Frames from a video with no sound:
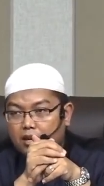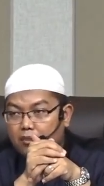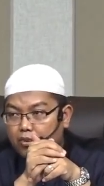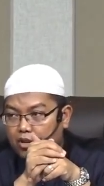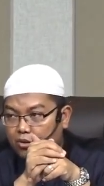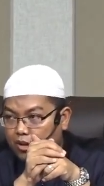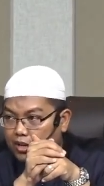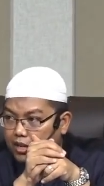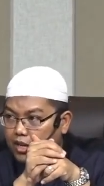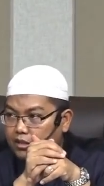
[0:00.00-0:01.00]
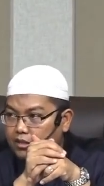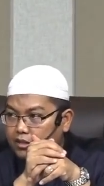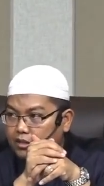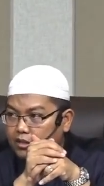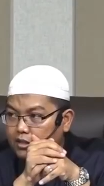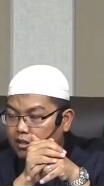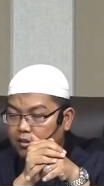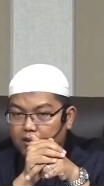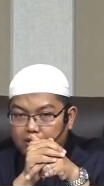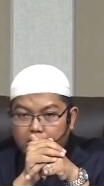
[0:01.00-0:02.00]
Hamil di luar nikah.
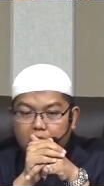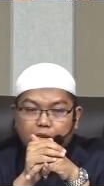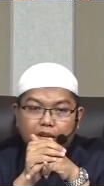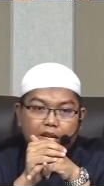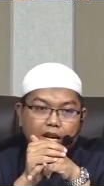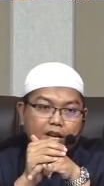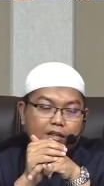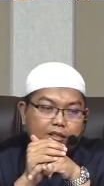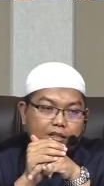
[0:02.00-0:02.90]
Tapi kalau terjadi pernikahan